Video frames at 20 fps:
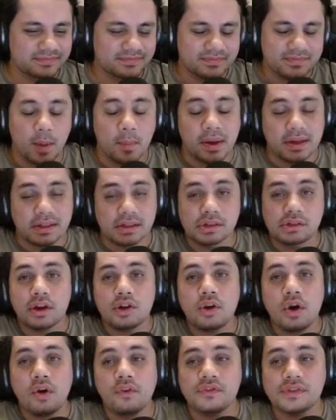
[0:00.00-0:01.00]
Tá, mas isso aí
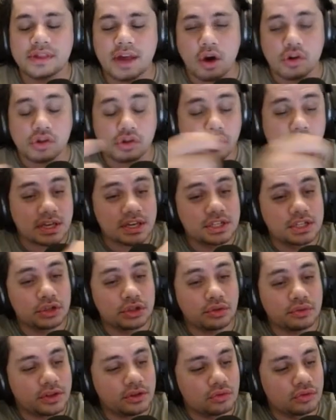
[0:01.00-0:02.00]
não é oficial, eu só
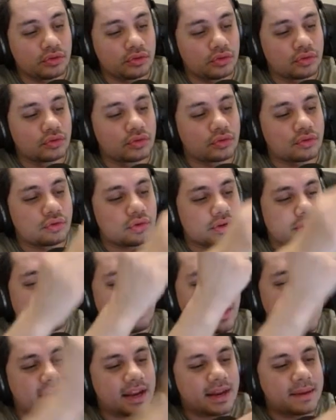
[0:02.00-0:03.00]
acredito vendo no assim,
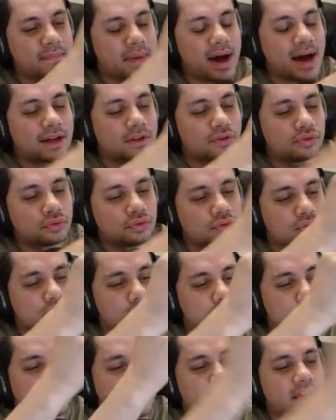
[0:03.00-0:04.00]
o carimbado
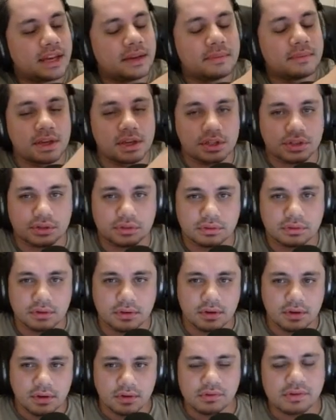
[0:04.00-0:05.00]
Toy Animation.
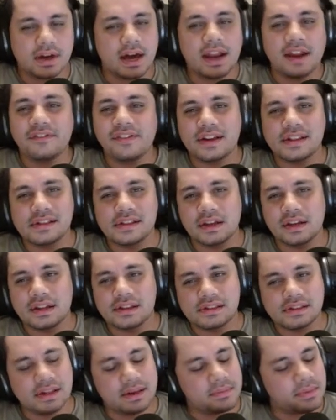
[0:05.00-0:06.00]
Os caras vazando
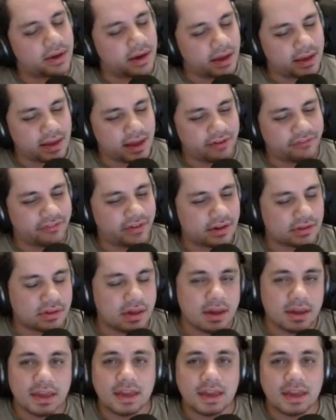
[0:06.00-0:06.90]
assim, ah, mano, aí é fácil. Ah.